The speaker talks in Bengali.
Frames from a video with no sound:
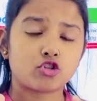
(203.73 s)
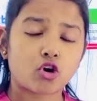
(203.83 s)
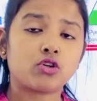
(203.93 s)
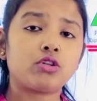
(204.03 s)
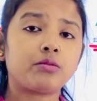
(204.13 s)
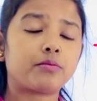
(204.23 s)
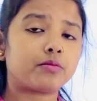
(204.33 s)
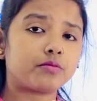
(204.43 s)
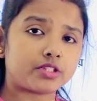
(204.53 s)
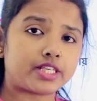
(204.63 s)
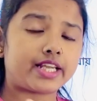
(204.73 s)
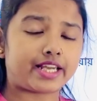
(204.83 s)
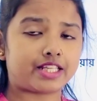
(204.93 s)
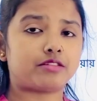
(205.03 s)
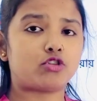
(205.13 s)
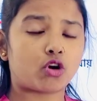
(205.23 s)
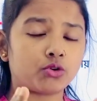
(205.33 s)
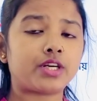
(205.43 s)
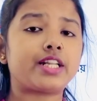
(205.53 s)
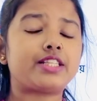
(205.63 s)
জনন যে
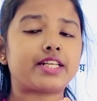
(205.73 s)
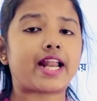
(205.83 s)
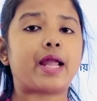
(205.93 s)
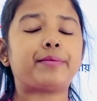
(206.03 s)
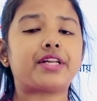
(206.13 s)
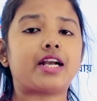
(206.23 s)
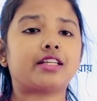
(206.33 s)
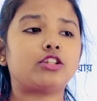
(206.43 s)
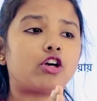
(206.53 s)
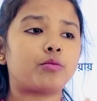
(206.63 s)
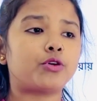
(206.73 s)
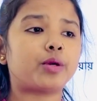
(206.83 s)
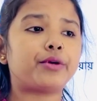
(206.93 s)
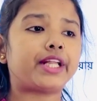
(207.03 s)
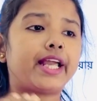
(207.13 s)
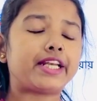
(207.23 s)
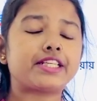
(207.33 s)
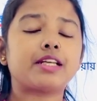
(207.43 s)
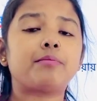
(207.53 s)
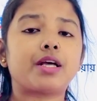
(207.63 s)
জননের যে টাইমটা আর কি ধরো মোটামুটি
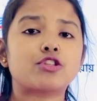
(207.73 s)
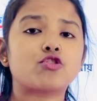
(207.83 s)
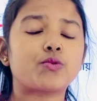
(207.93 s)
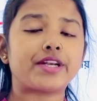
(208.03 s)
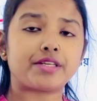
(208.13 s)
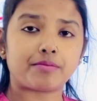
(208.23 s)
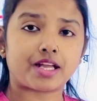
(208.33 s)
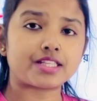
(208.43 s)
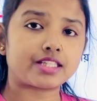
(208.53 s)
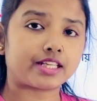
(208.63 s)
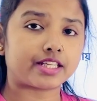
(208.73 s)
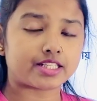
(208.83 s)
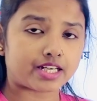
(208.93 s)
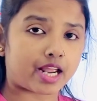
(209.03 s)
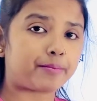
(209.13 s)
এইটিন প্লাস টু টোয়েন্টি প্লাস থেকে যে